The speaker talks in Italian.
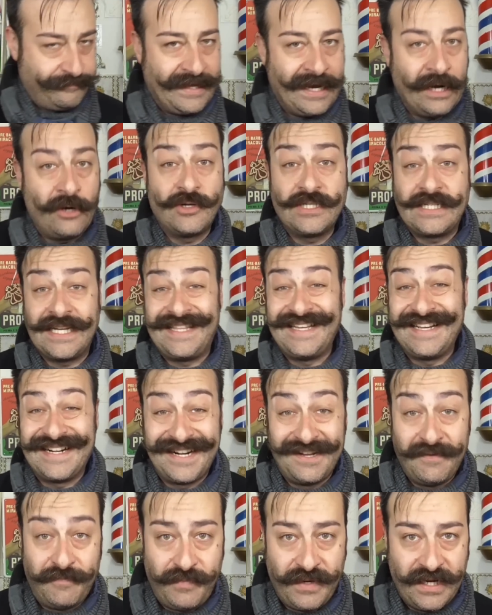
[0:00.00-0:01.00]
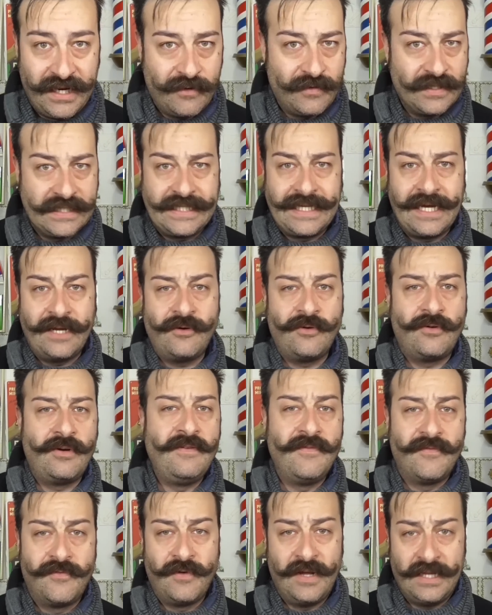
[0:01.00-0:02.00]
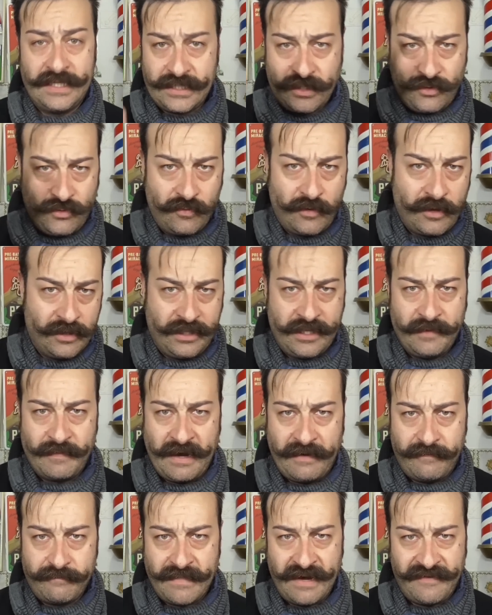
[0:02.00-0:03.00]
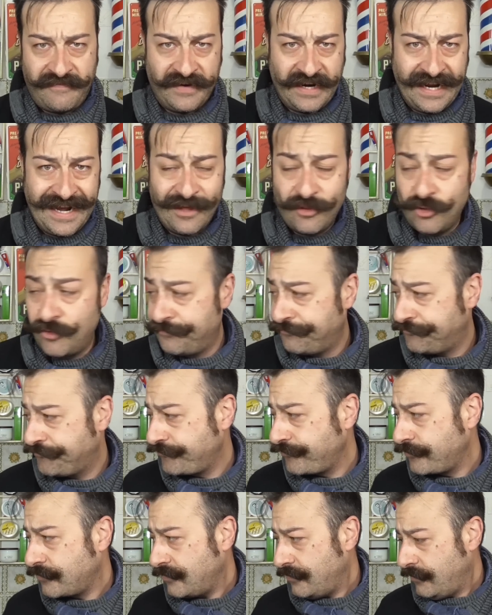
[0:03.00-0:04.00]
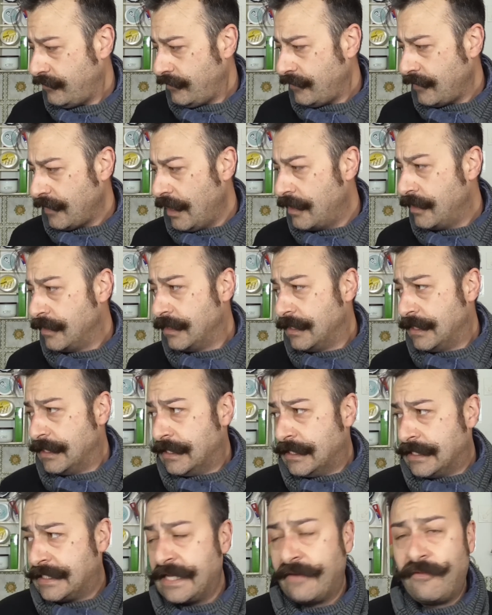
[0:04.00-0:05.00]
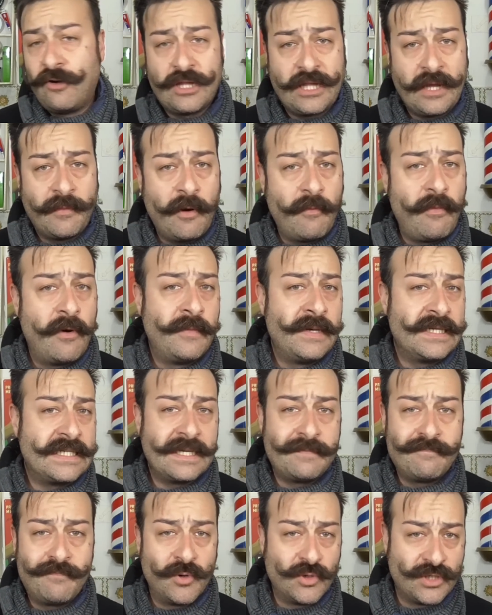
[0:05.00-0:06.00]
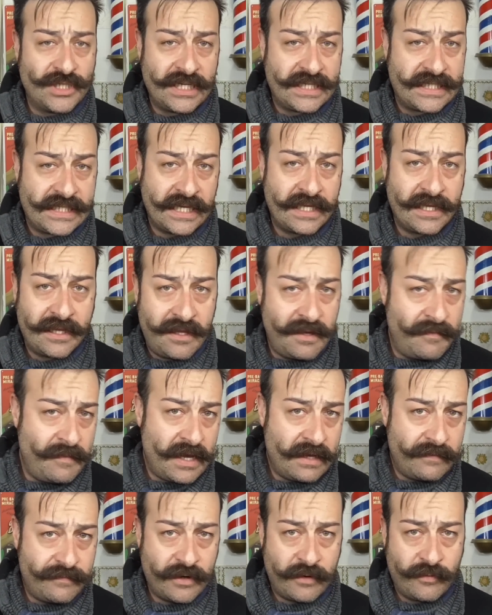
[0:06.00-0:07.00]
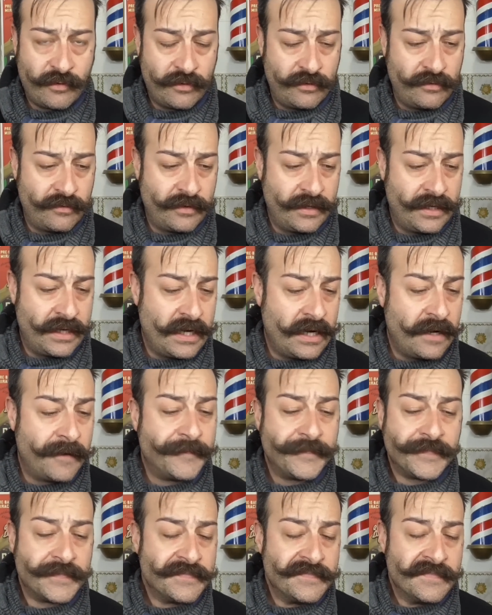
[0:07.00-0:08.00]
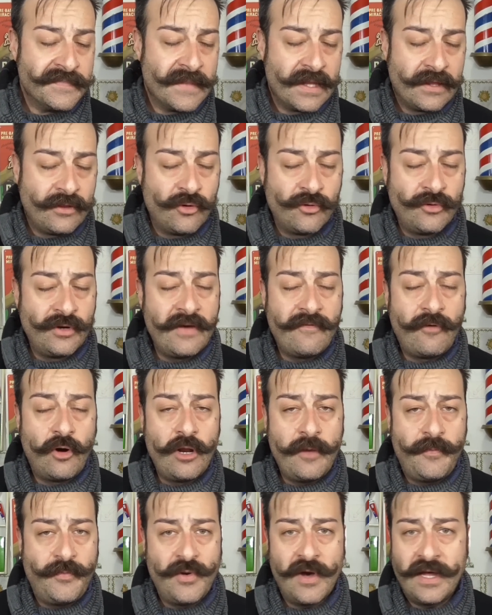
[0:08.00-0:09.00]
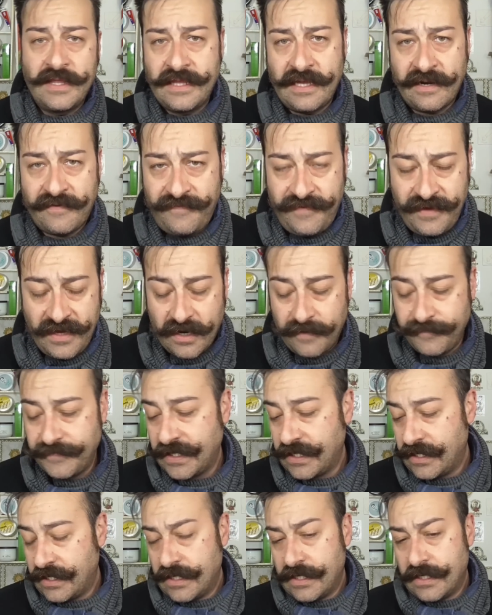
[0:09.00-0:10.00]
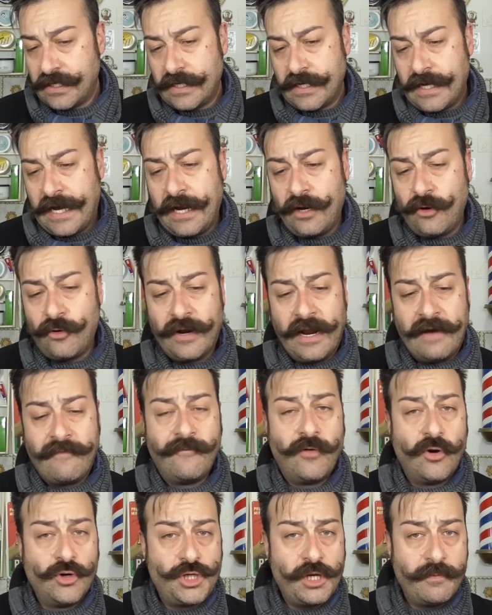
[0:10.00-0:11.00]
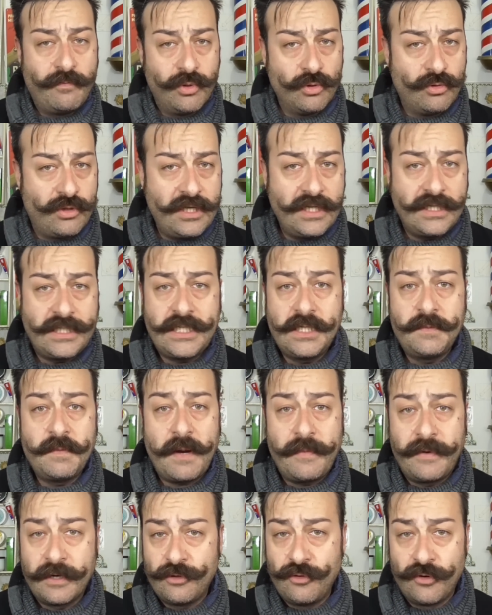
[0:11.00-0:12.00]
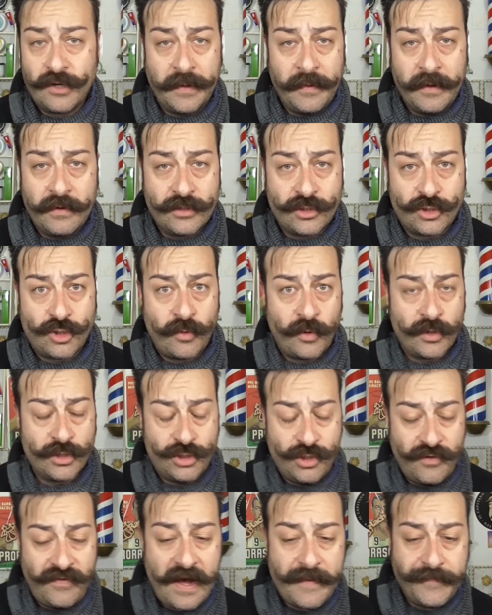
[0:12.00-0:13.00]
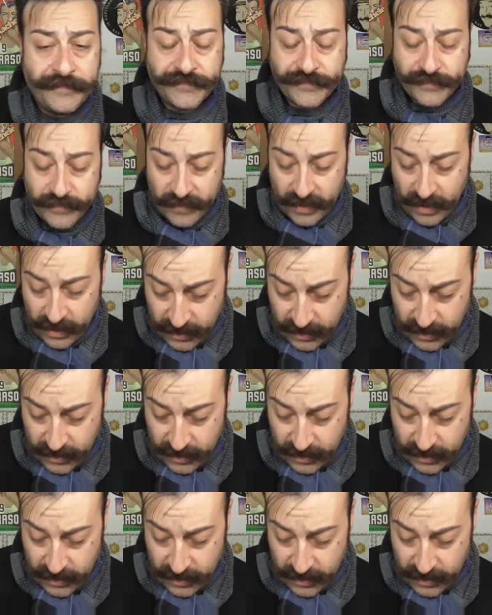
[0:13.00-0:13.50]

Una cosa terribile, quest'anno l'influenza due volte mi ha fregato. Stavolta proprio mi si è impossessata di me, proprio non, non ne vuole più andare via. Allora, voce bruttissima, perdonami, questo posso fare